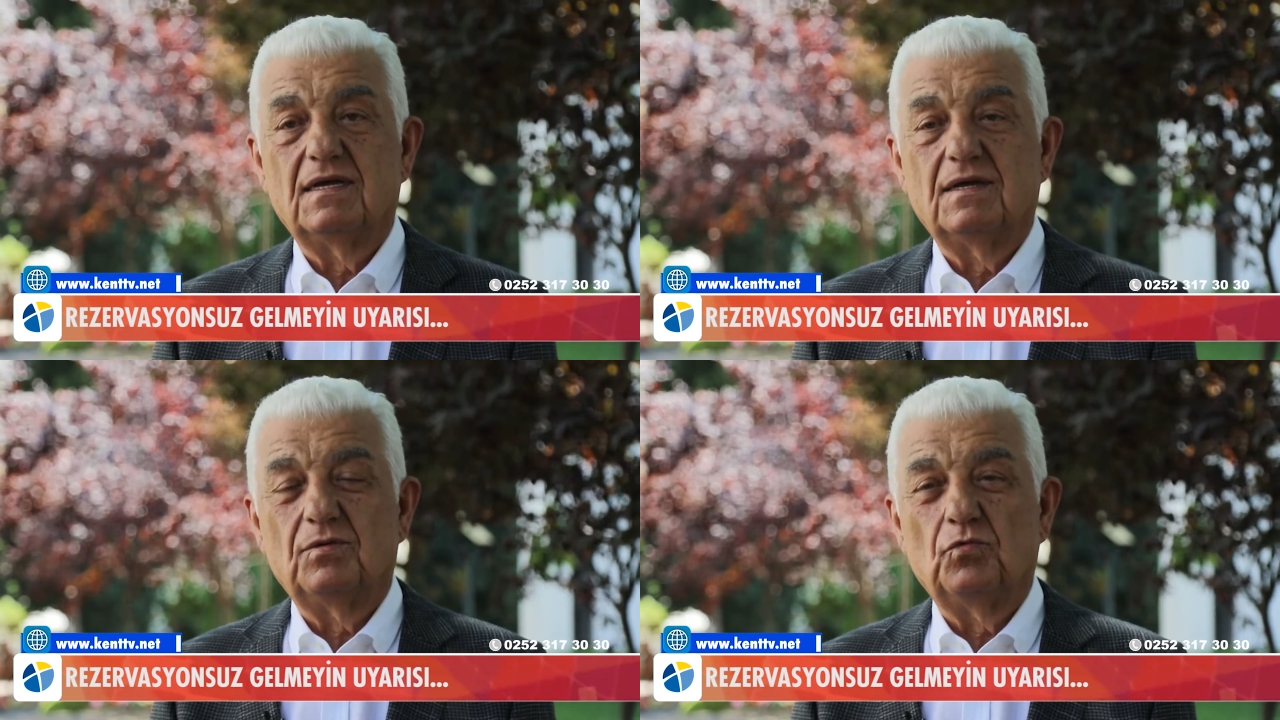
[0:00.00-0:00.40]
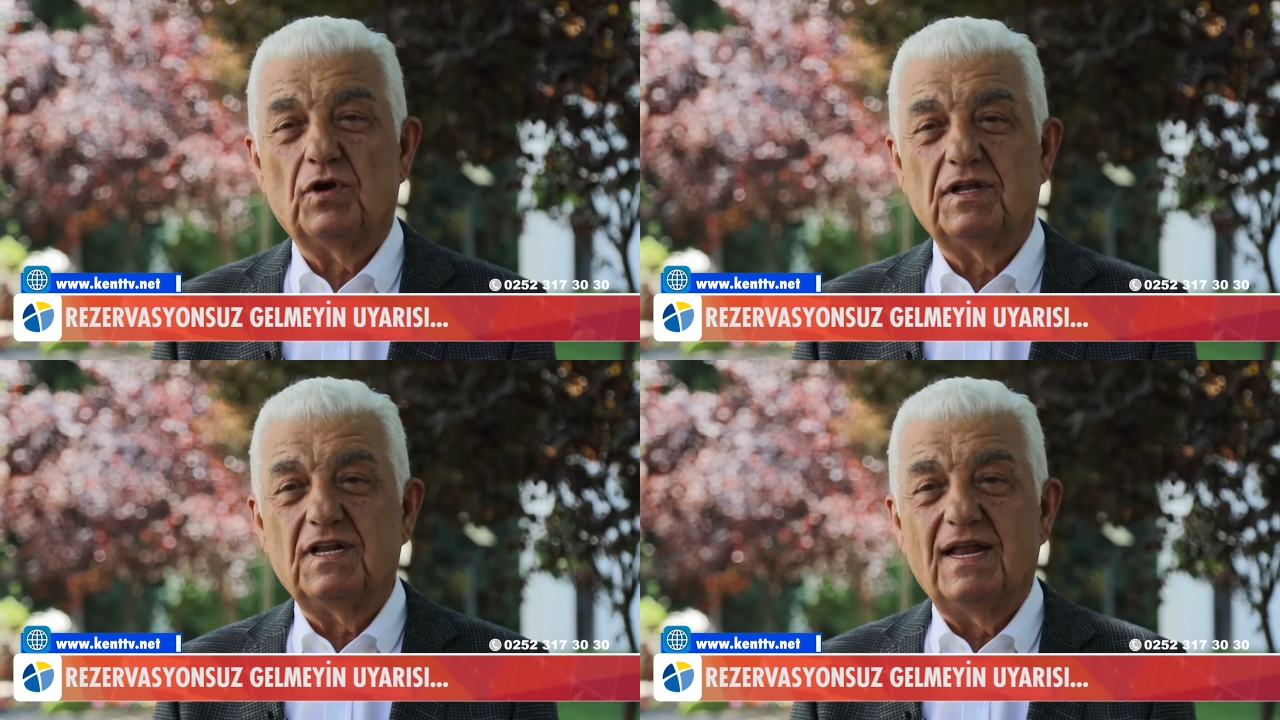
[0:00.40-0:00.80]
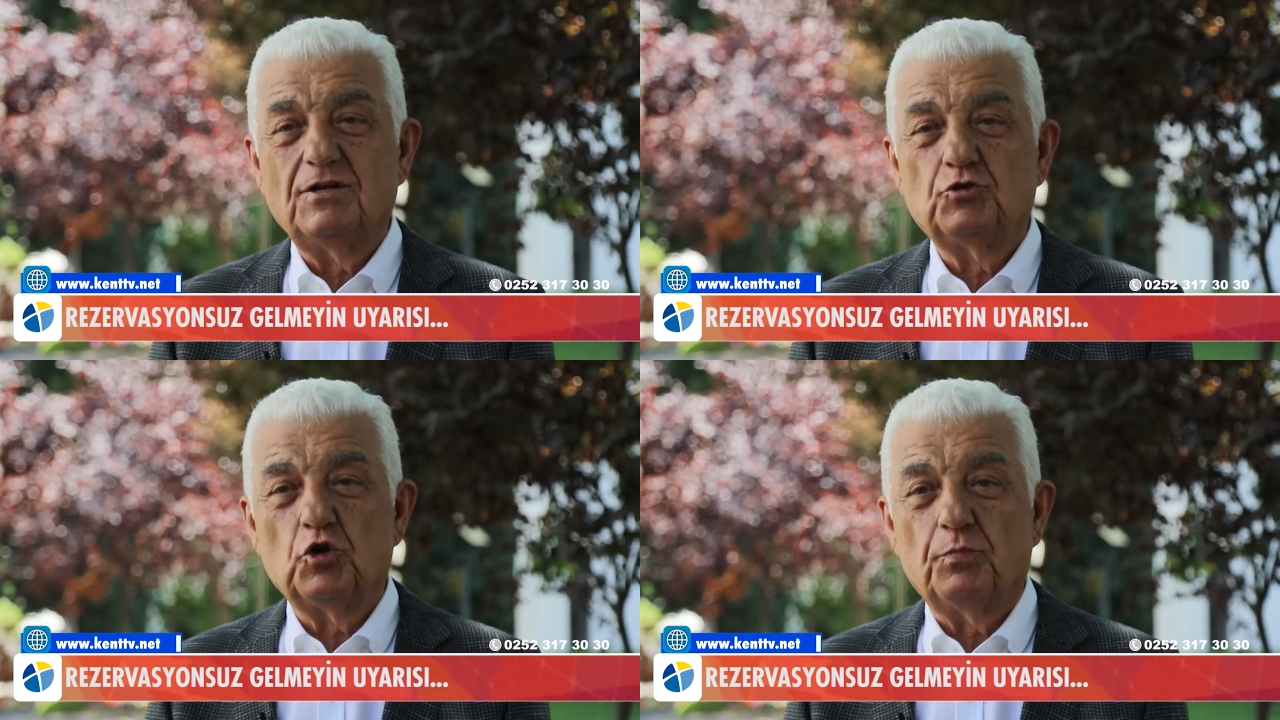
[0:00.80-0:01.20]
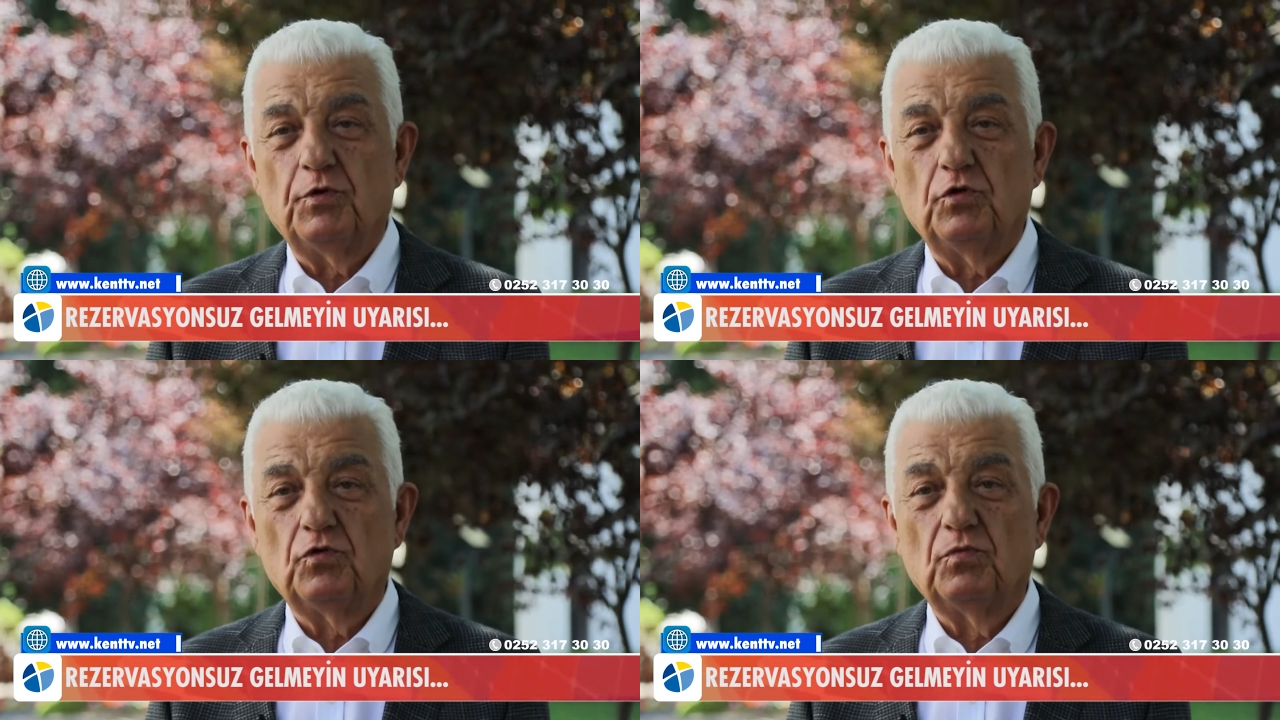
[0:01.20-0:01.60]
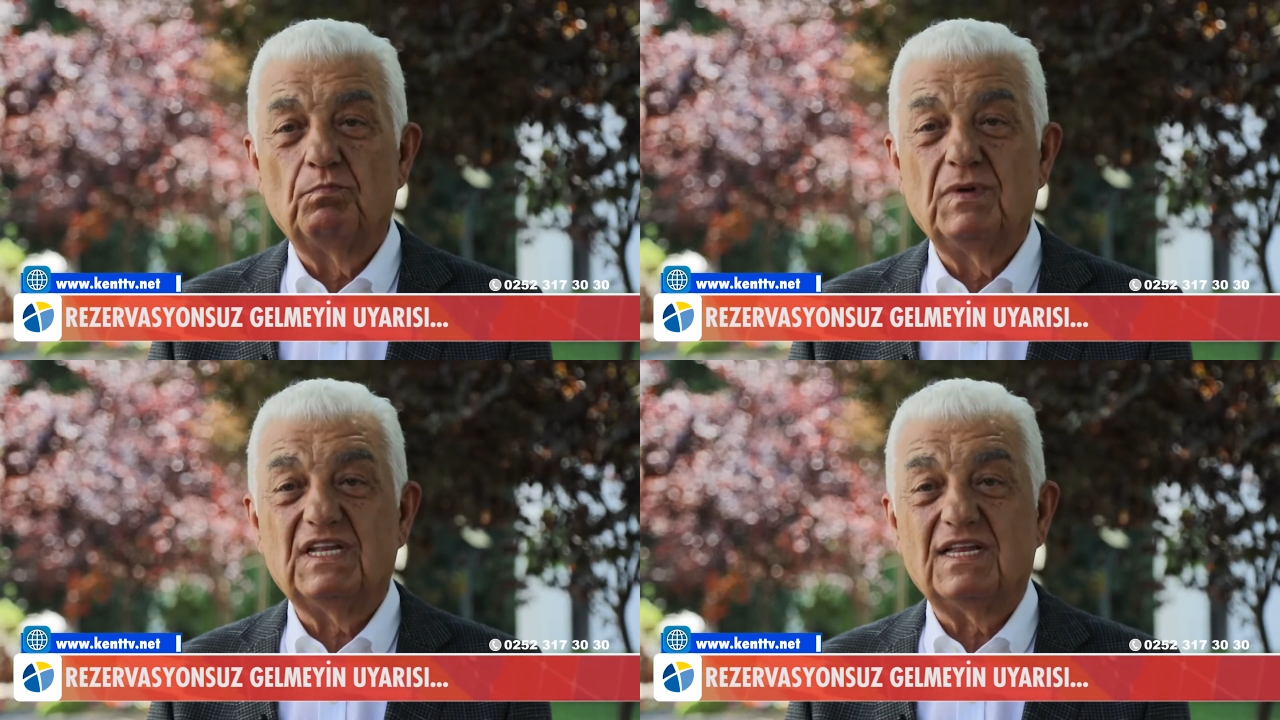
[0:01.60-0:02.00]
E, Üretilen çöpün
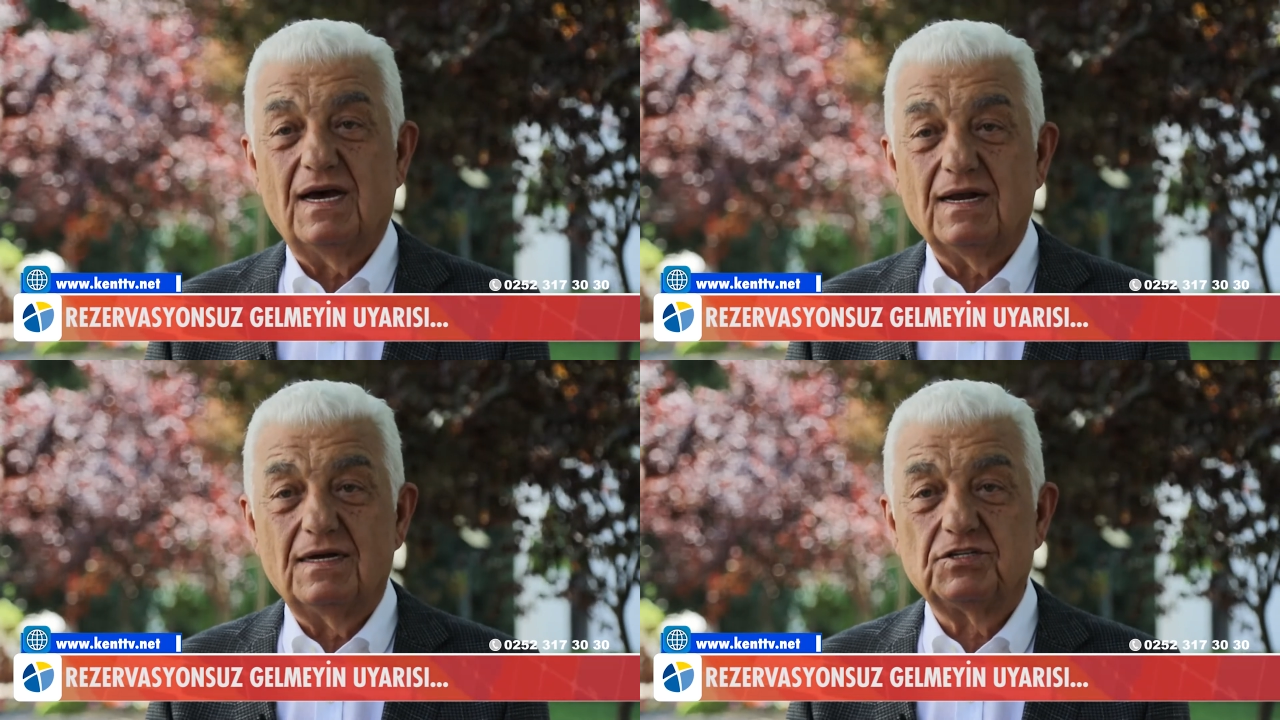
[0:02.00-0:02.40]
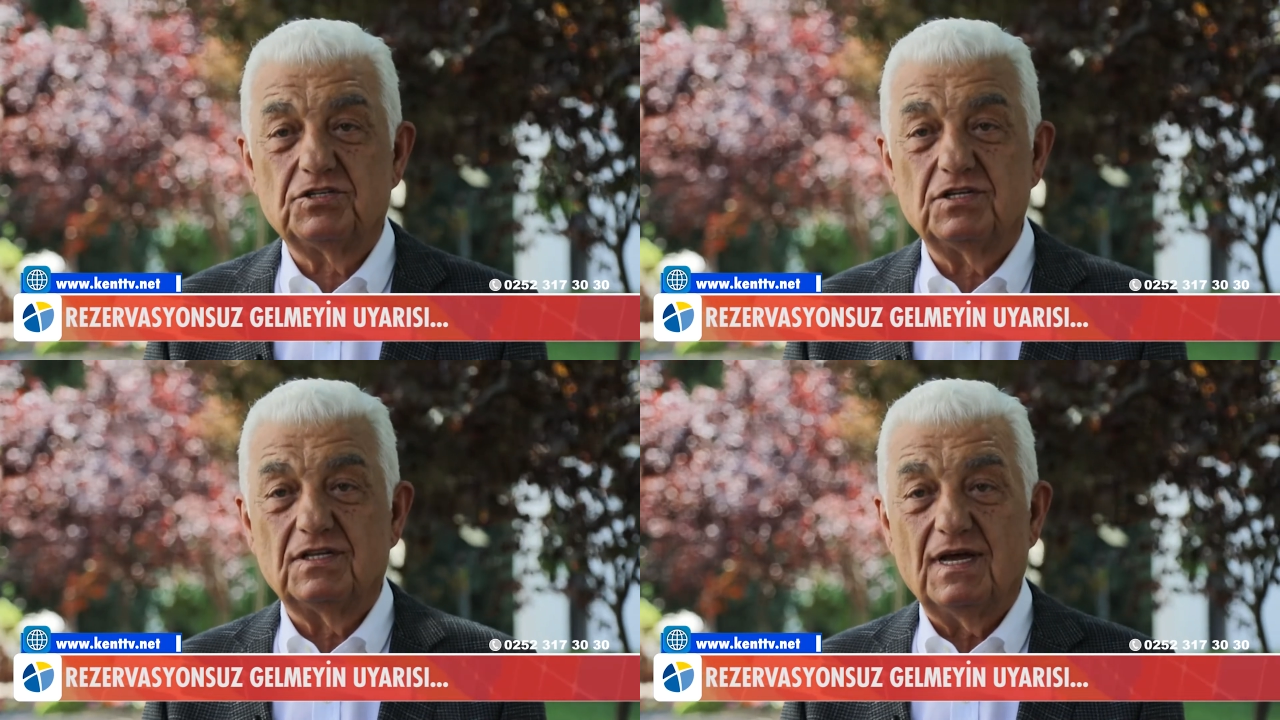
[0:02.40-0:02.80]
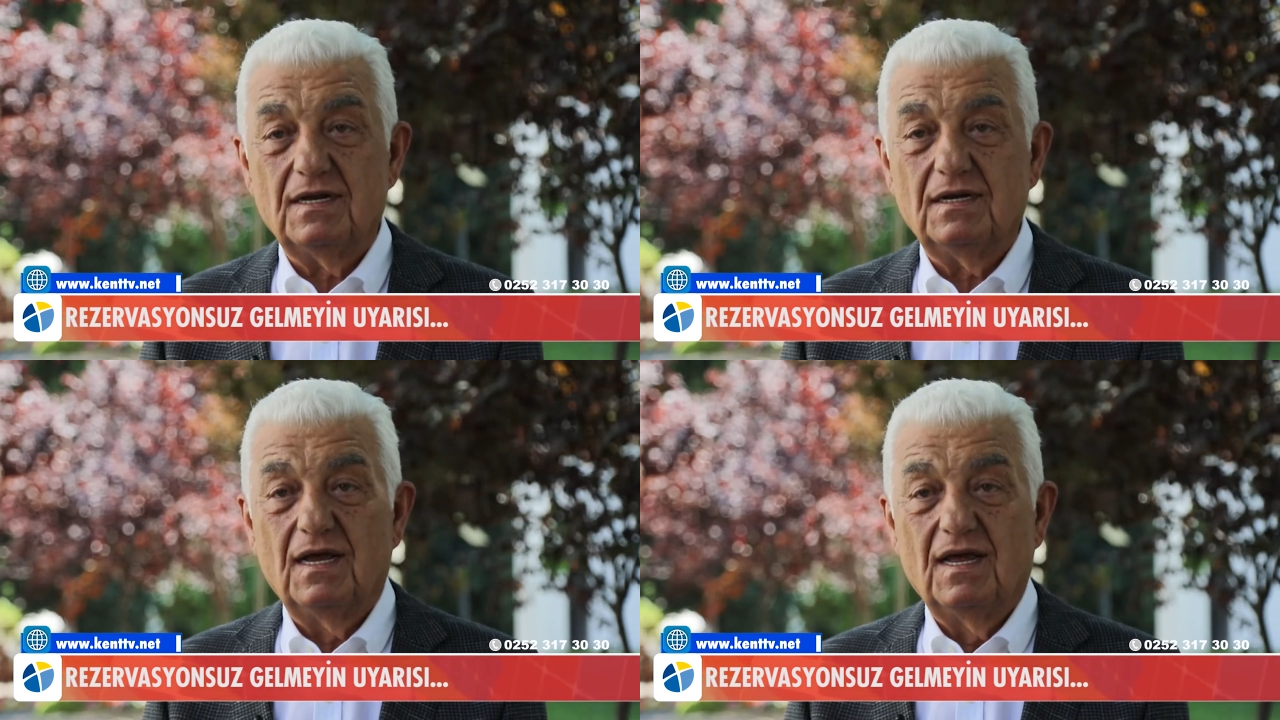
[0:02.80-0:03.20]
miktarı açısından